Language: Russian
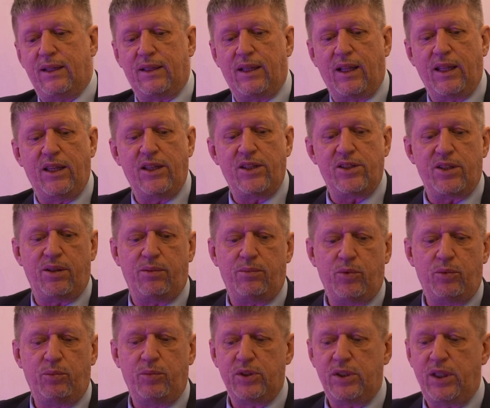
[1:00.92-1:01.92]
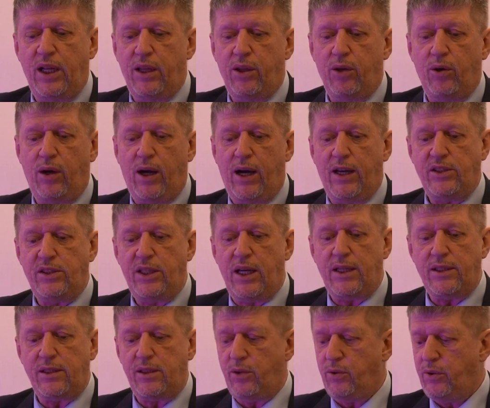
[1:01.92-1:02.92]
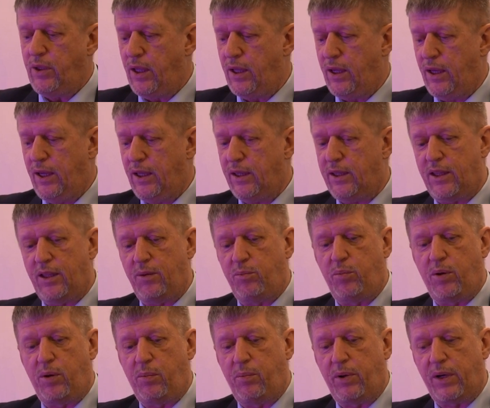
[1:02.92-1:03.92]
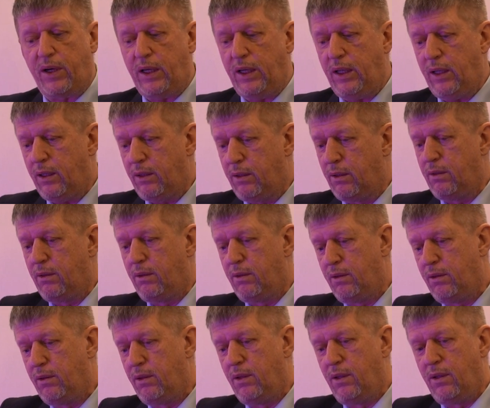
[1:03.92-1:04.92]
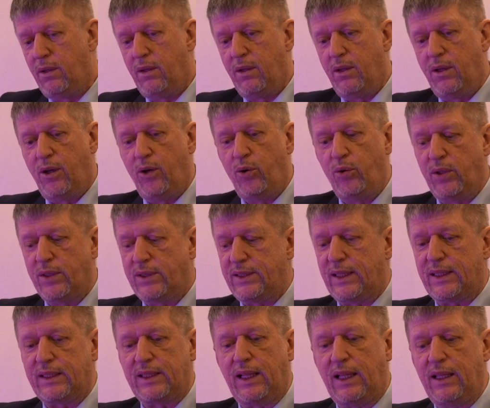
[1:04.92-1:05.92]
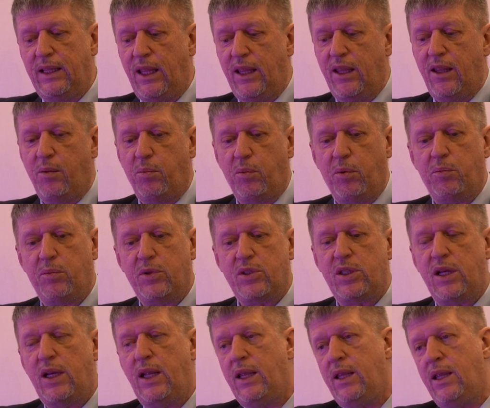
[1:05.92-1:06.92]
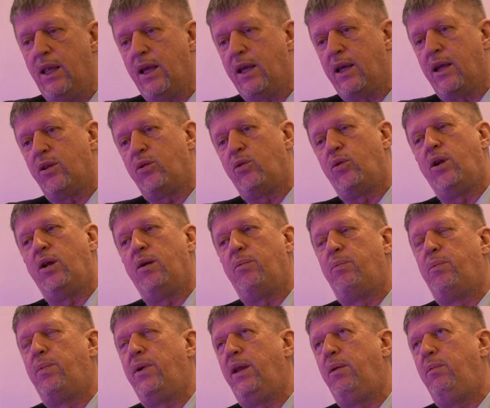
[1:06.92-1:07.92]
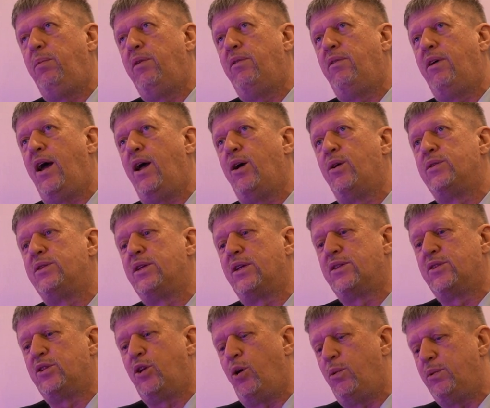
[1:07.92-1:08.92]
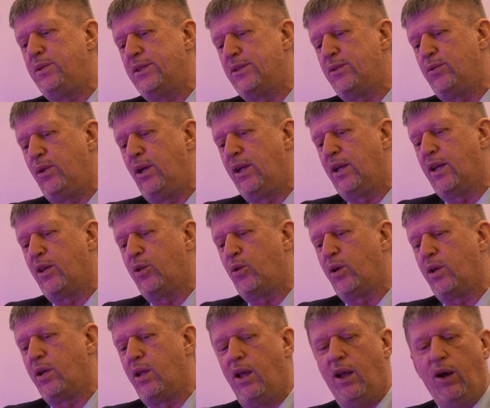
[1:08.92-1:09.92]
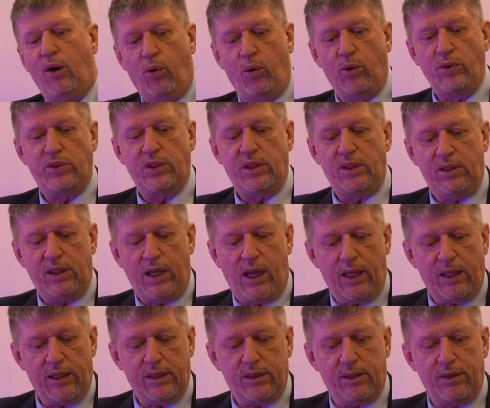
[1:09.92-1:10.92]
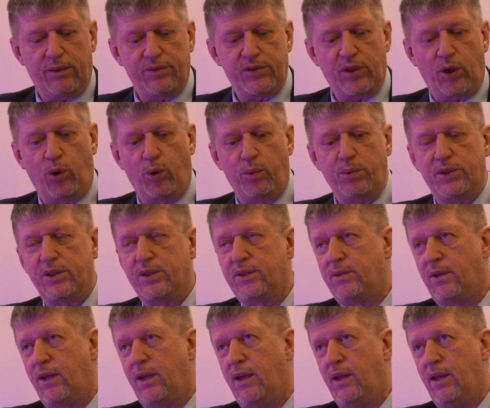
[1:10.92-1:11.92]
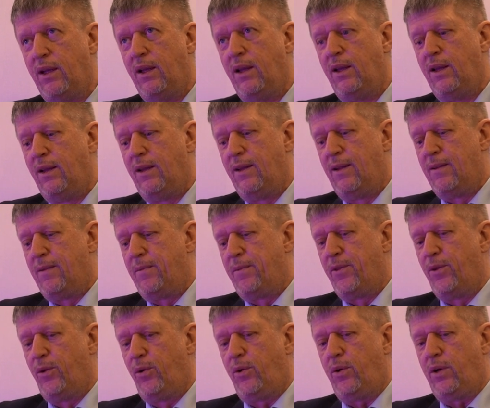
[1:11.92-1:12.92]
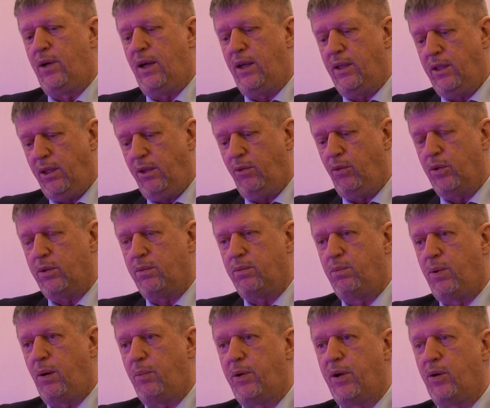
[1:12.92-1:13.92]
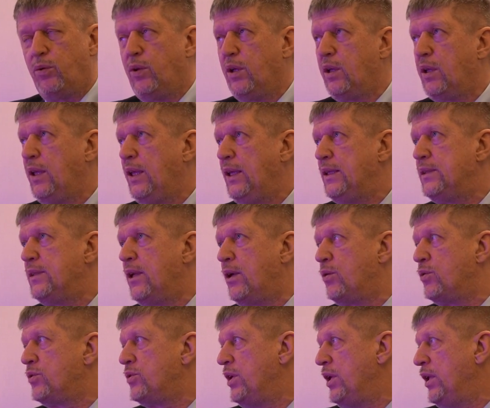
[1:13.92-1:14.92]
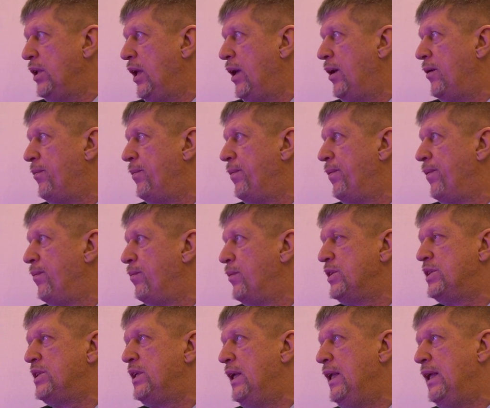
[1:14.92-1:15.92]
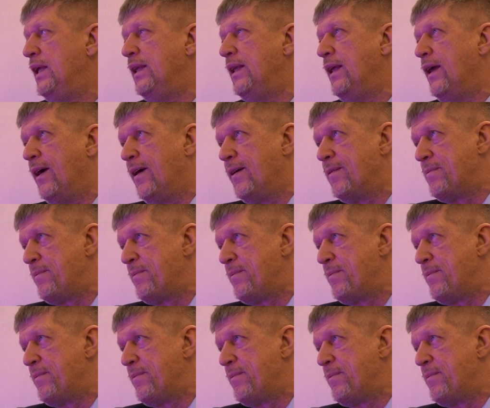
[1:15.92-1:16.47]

логичному мышлению, а часть людей – это бобры, люди с отклонениями мышления, которые прибиваются к сообществу или которых очень тянет в сообщество. Но они вот бобры, у них есть нарушение мышления.